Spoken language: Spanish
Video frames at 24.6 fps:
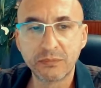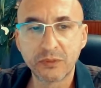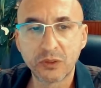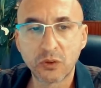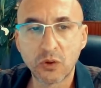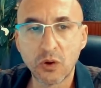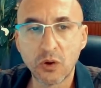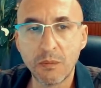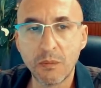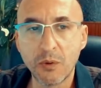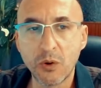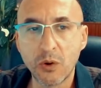
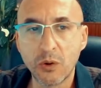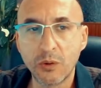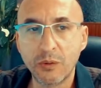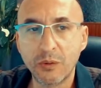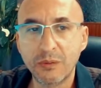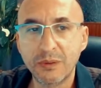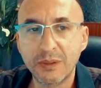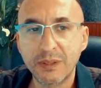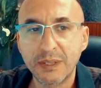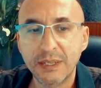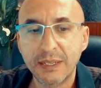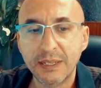
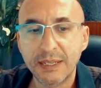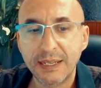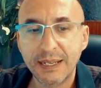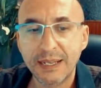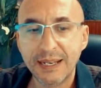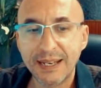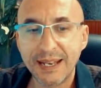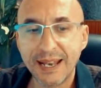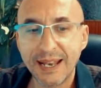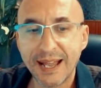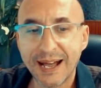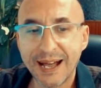cómo
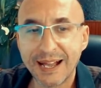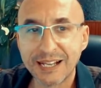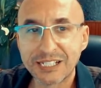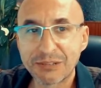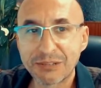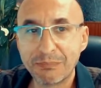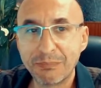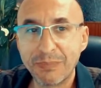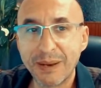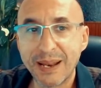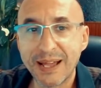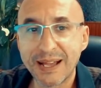
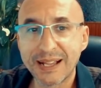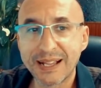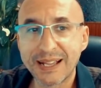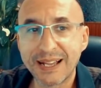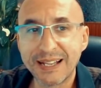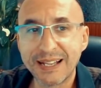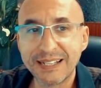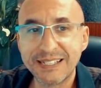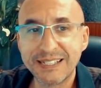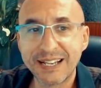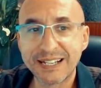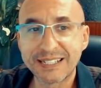las
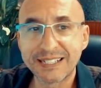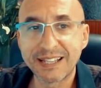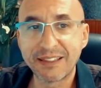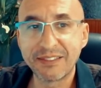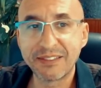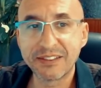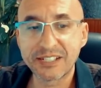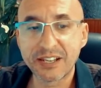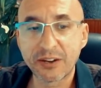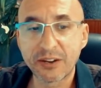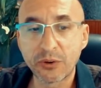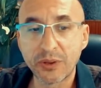blancas ya
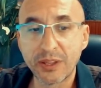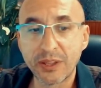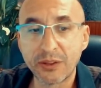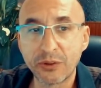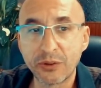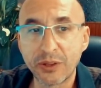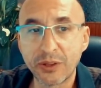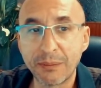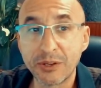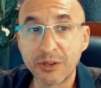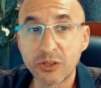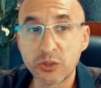están
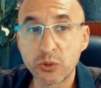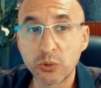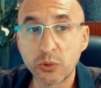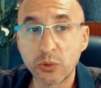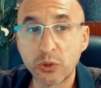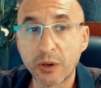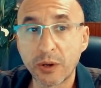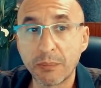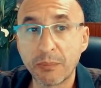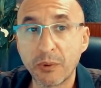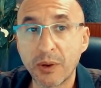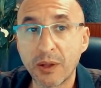desarrollando también su
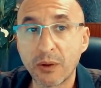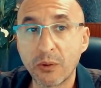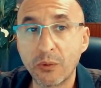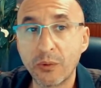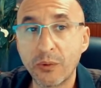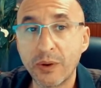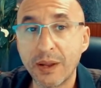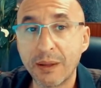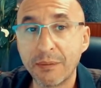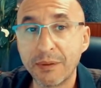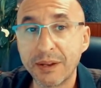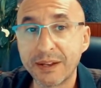torre por la
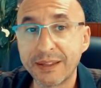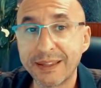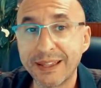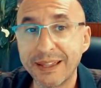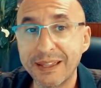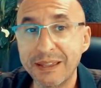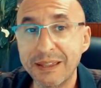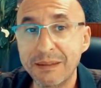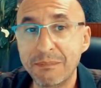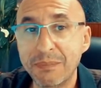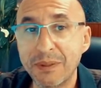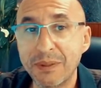columna abierta,
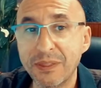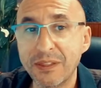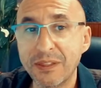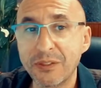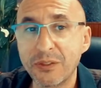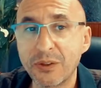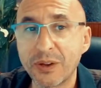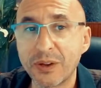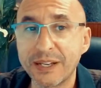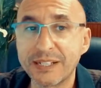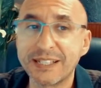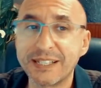
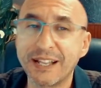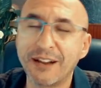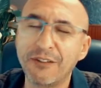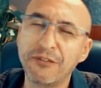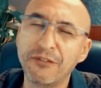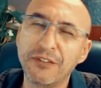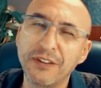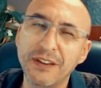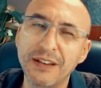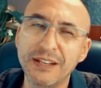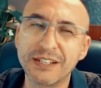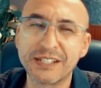impidiendo que este
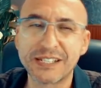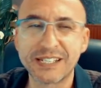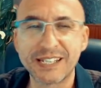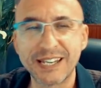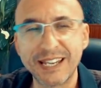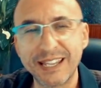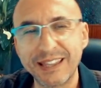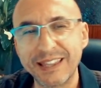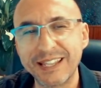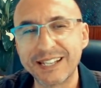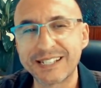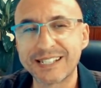alfil
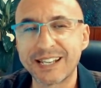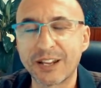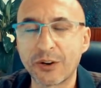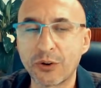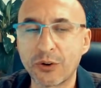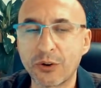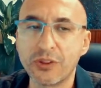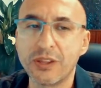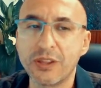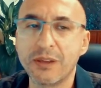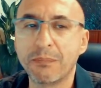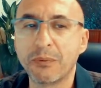se
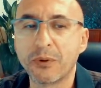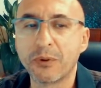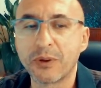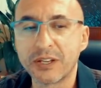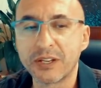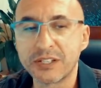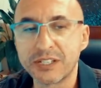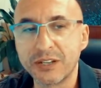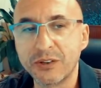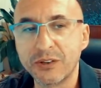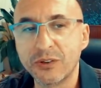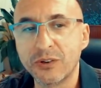desarrolle,
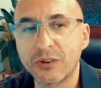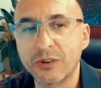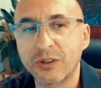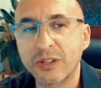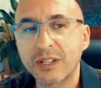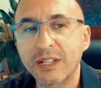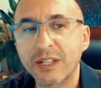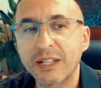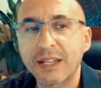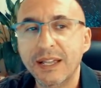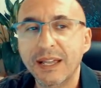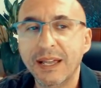porque si no,
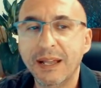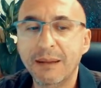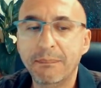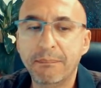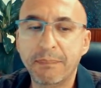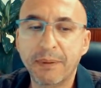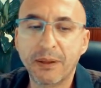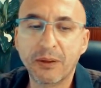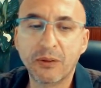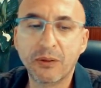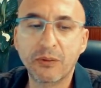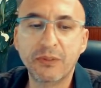el
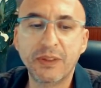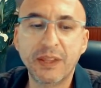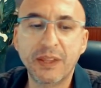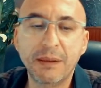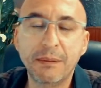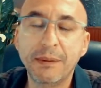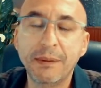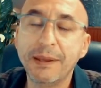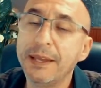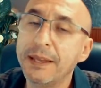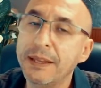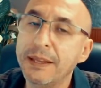peón
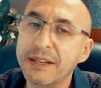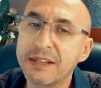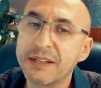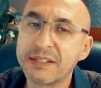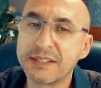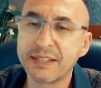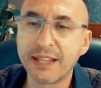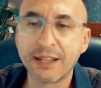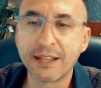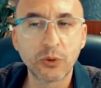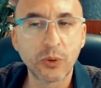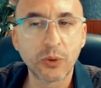de B
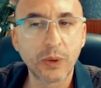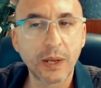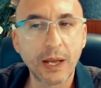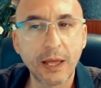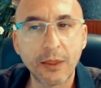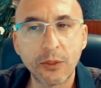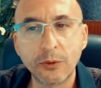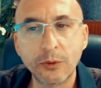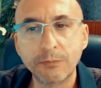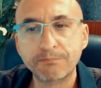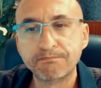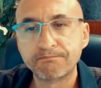está
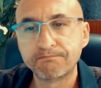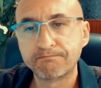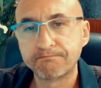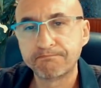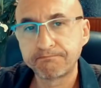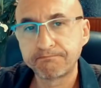tocado